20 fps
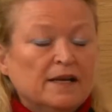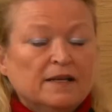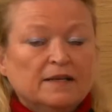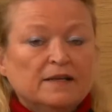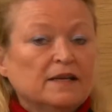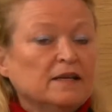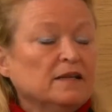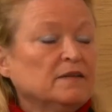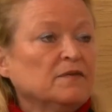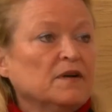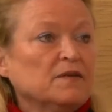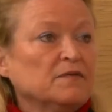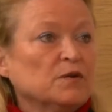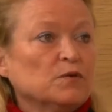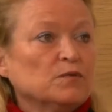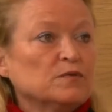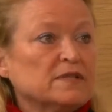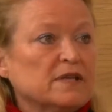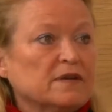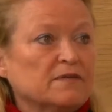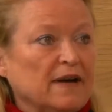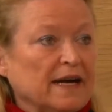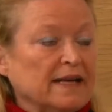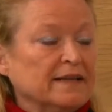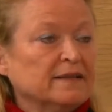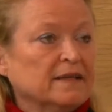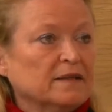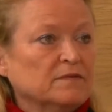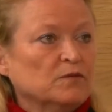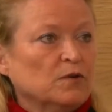Nicht, weil wir uns
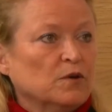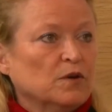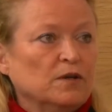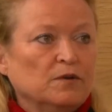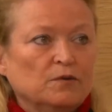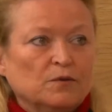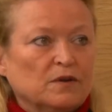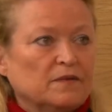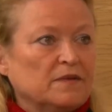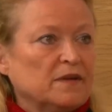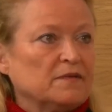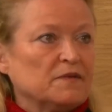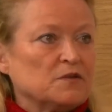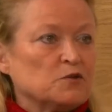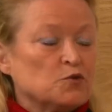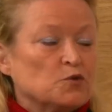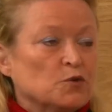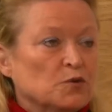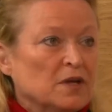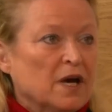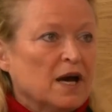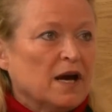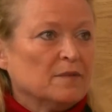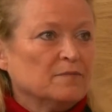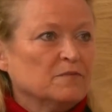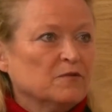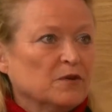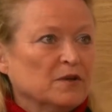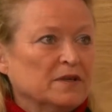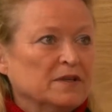erweitern wollen oder weil wir es schöner
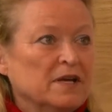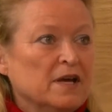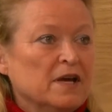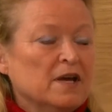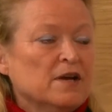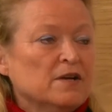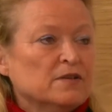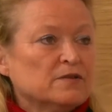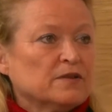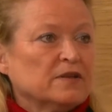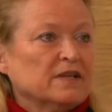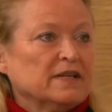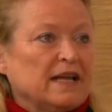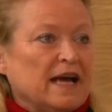haben wollen, sondern